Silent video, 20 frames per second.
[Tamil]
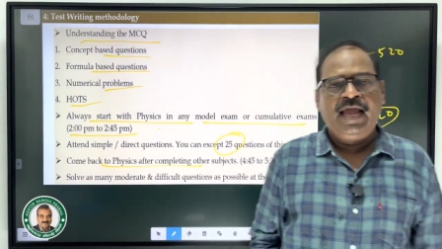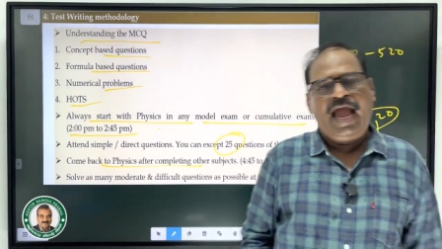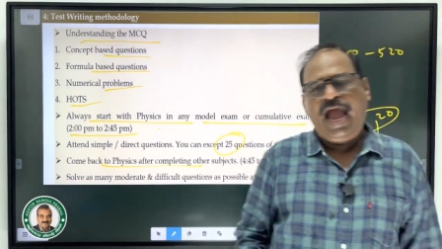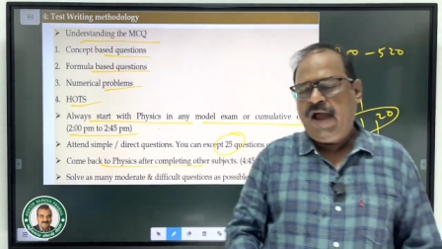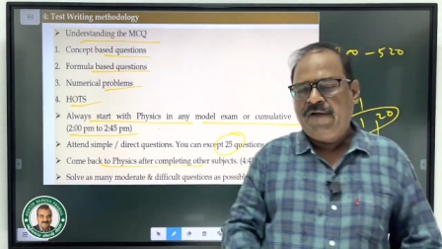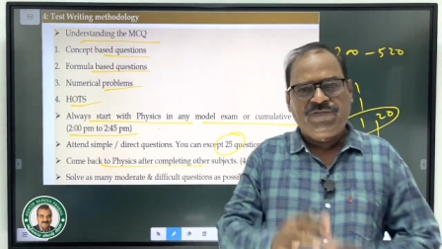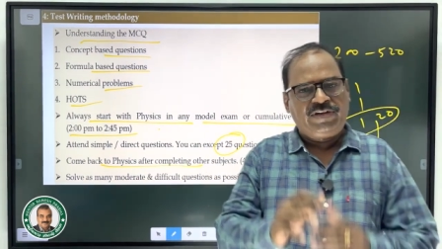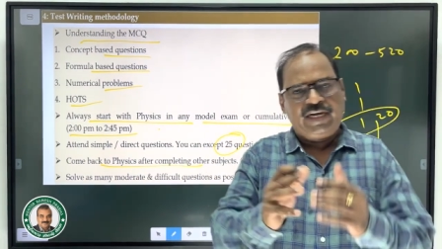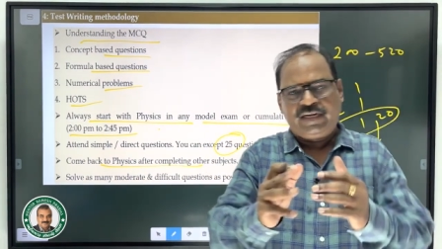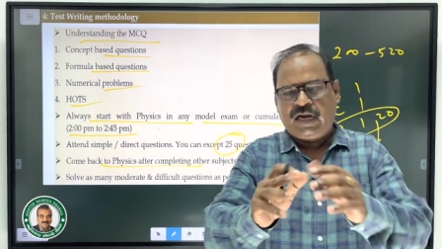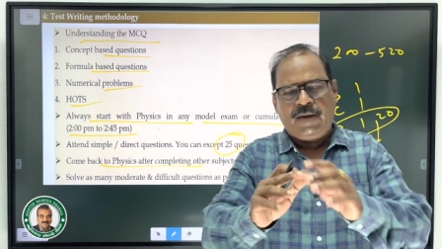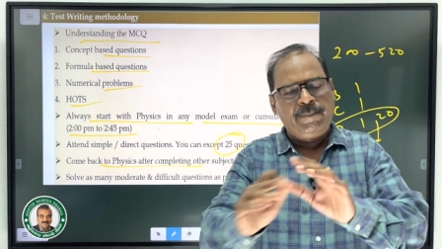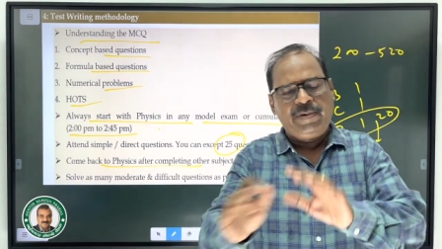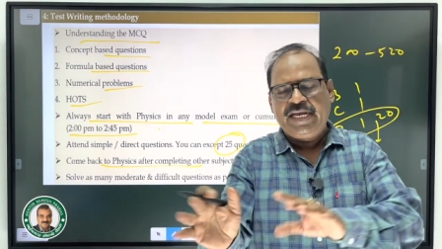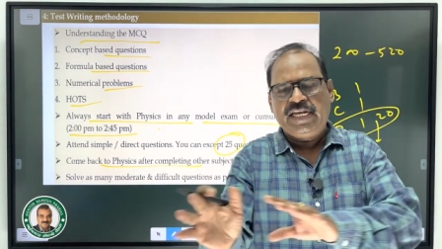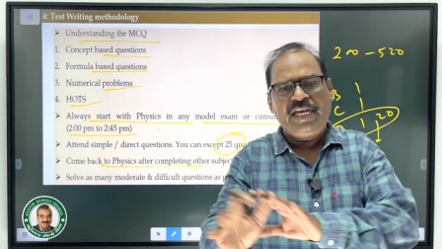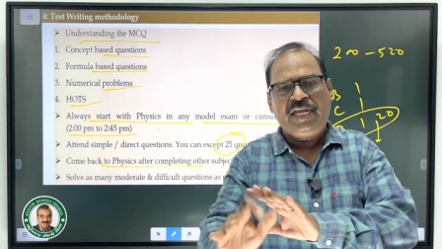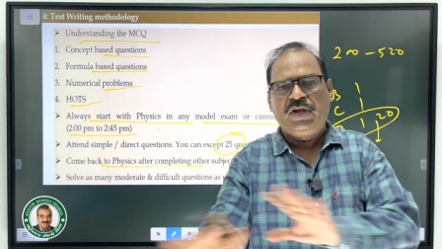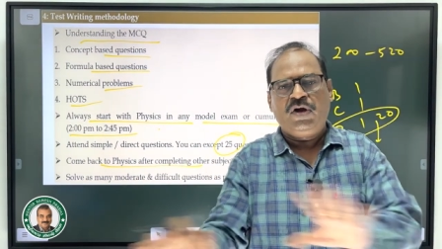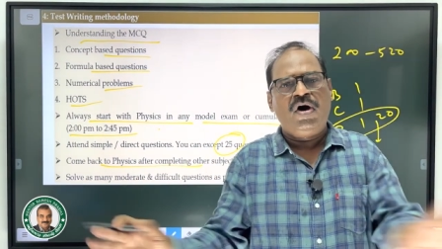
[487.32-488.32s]
ஆஃப்டர்
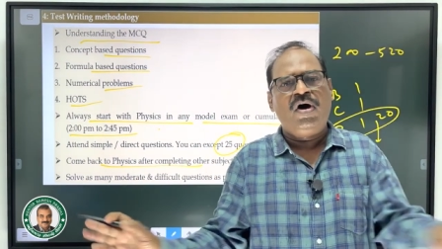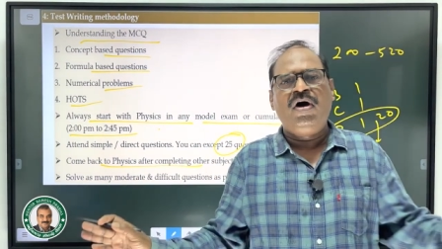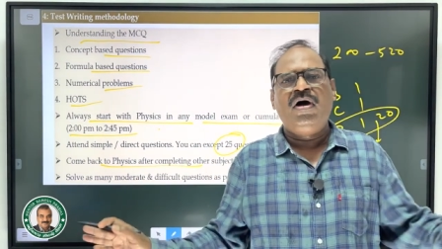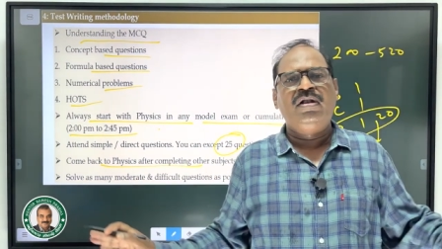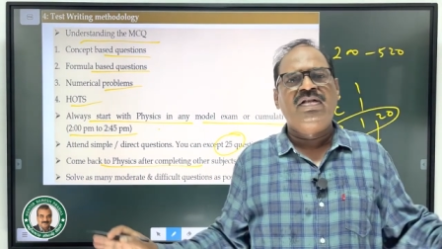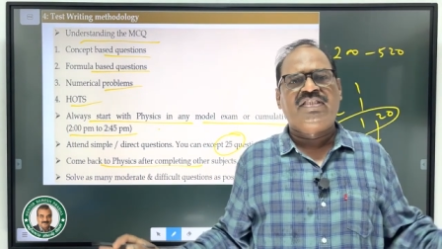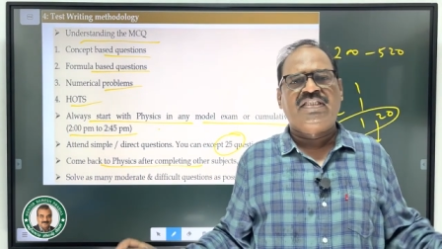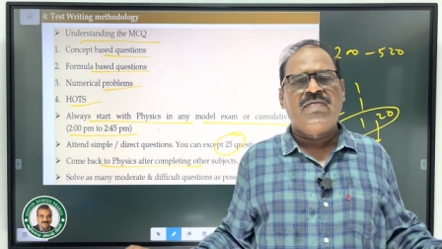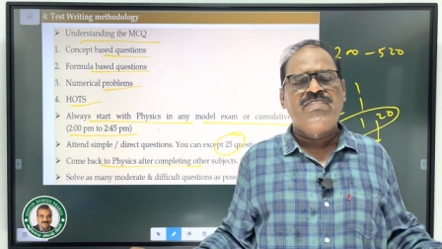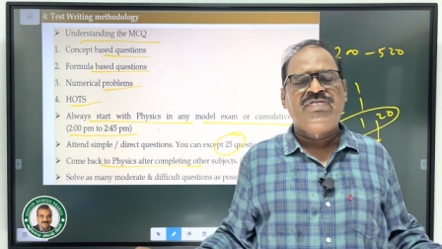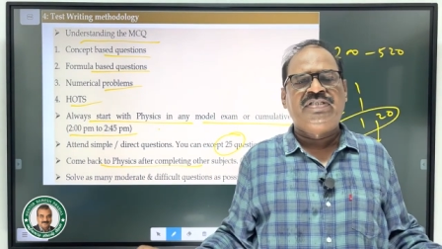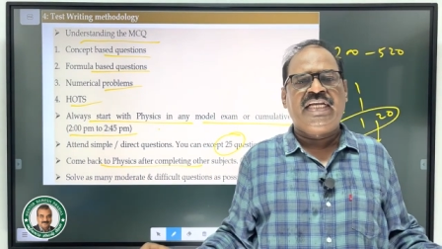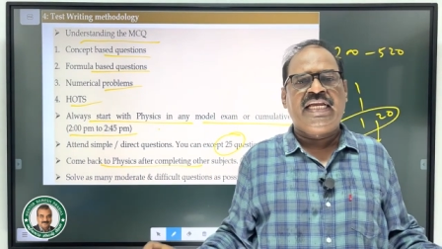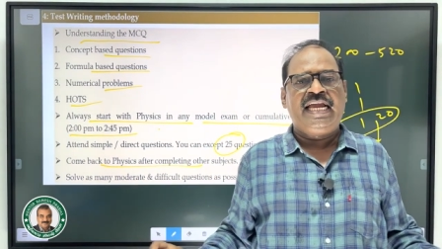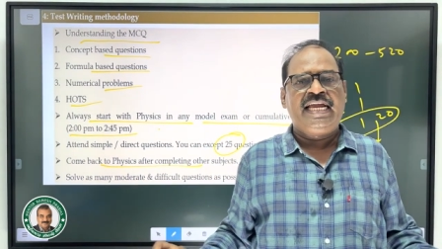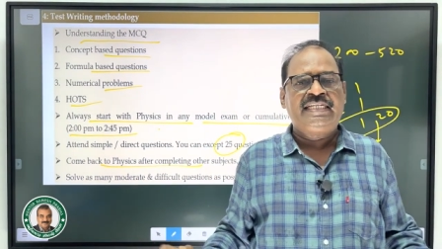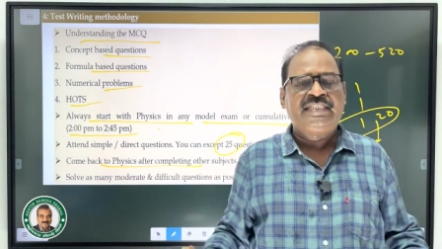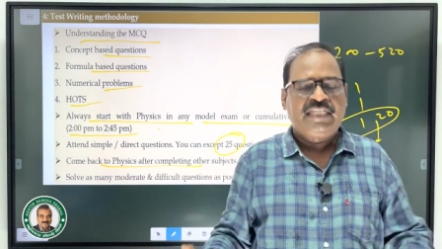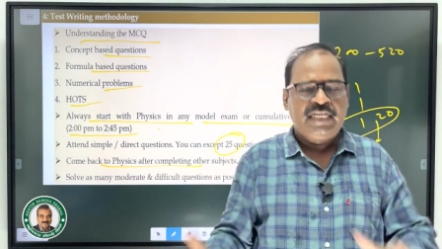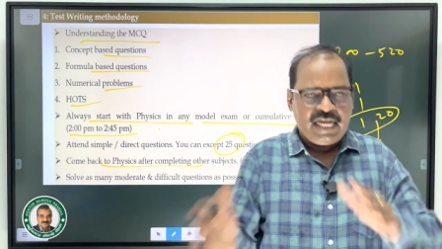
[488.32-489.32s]
கம்ப்ளீட்டிங் ஆல்
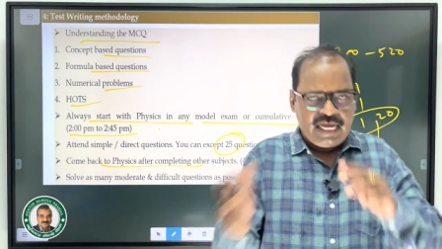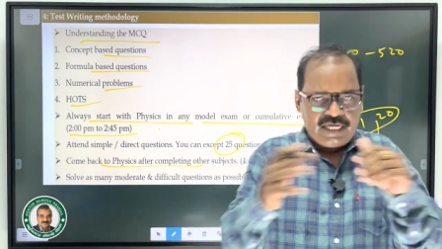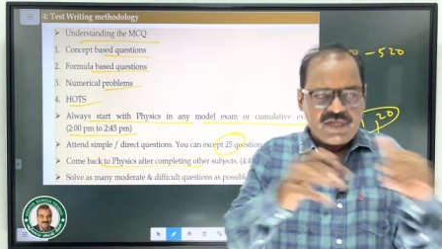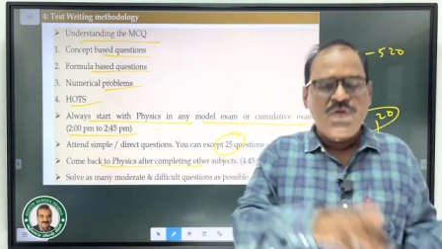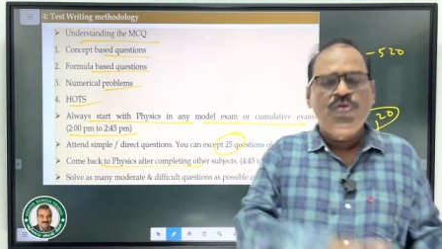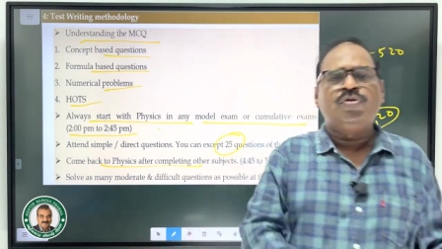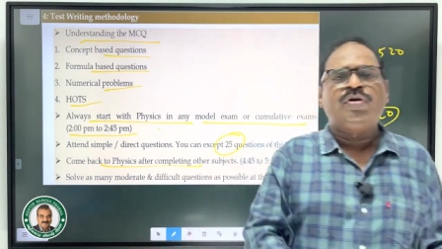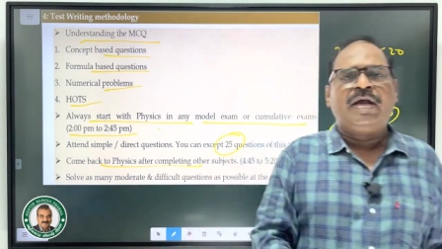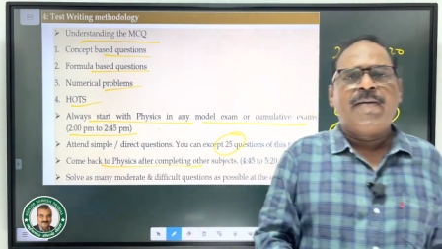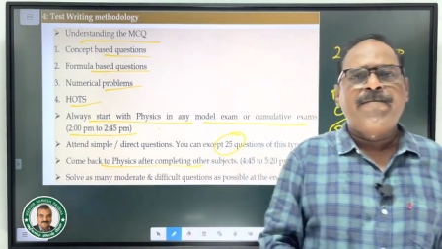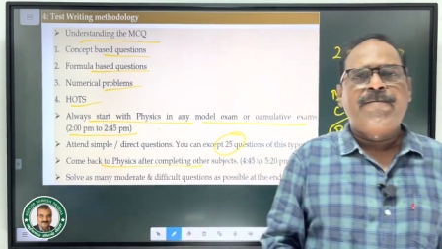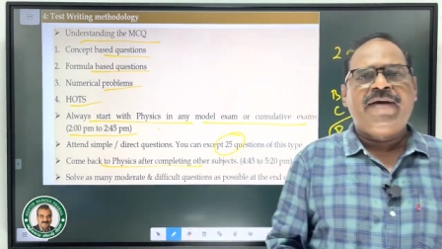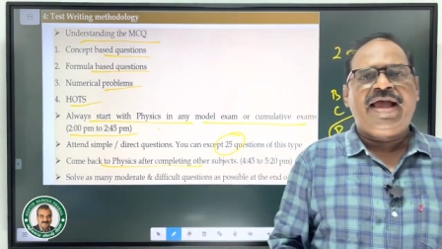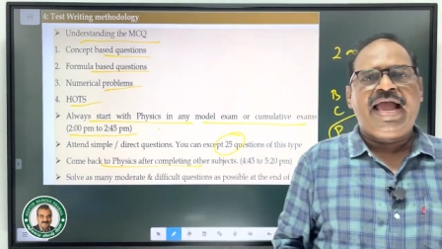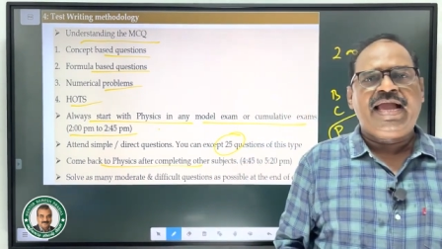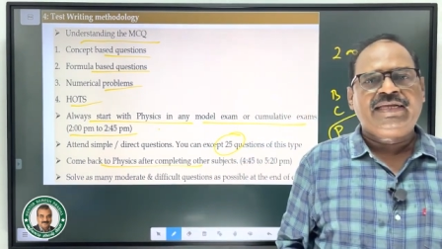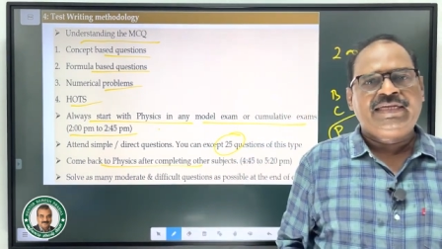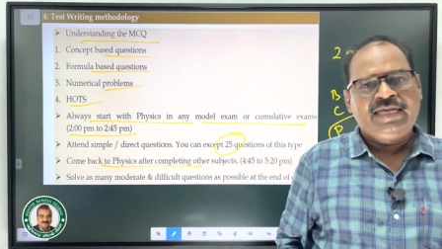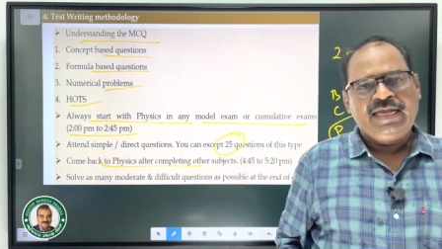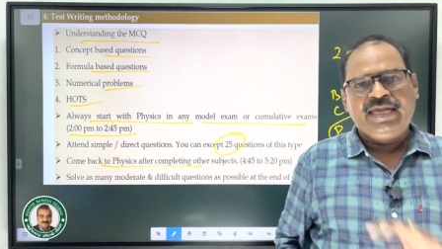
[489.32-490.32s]
சப்ஜெக்ட்ஸ் யூ கம்
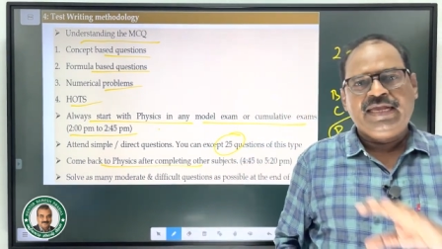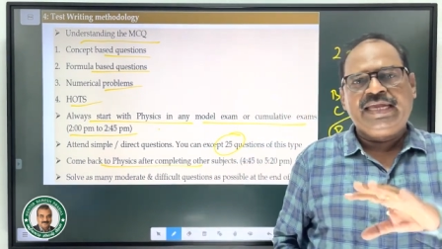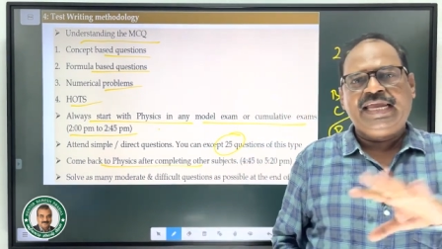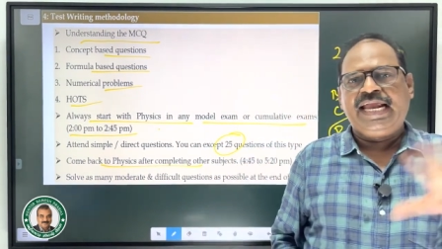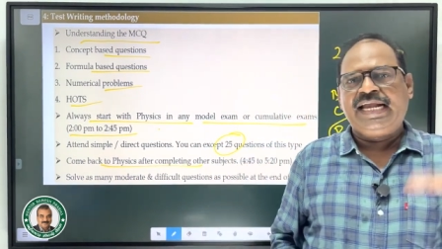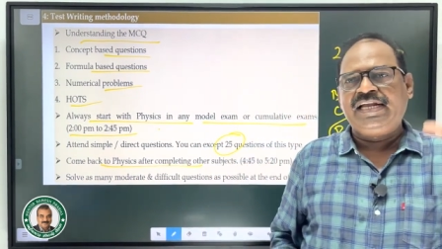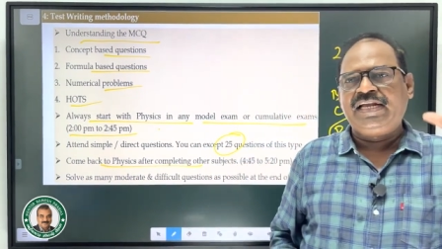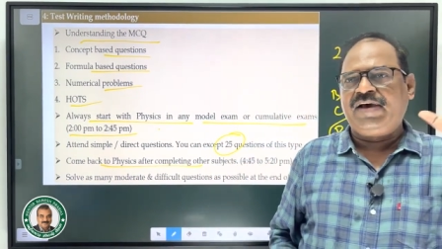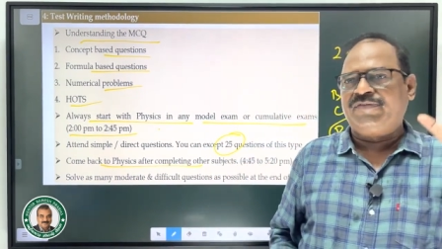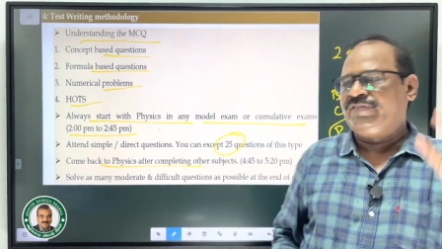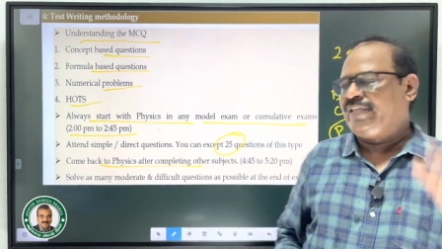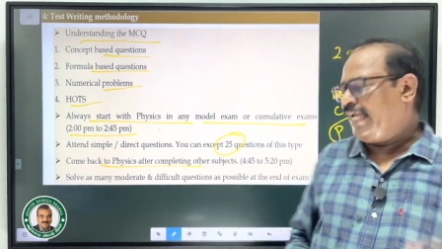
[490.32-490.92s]
பேக் எண்ட் ஆஃப் த